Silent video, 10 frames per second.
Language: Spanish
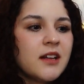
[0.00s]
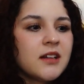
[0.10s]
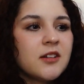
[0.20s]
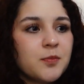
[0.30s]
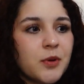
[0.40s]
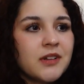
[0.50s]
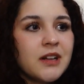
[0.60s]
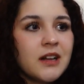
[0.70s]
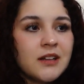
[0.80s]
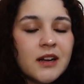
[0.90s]
Después
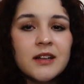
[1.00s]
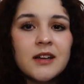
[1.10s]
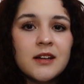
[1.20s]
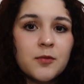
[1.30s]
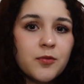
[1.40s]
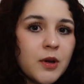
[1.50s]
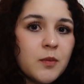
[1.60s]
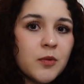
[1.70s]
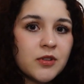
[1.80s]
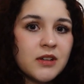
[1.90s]
en la tarde
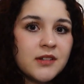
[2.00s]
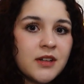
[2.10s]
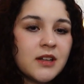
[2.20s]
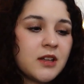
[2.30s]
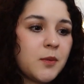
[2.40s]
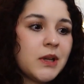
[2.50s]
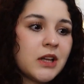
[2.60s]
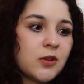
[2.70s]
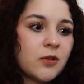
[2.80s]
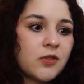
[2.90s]
fuimos al cine
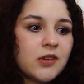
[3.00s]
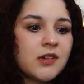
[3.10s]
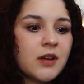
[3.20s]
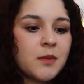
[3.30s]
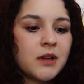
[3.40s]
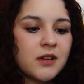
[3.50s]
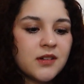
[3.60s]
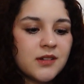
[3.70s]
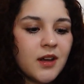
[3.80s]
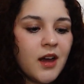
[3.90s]
terminando los
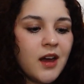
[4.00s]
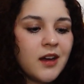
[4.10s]
exámenes.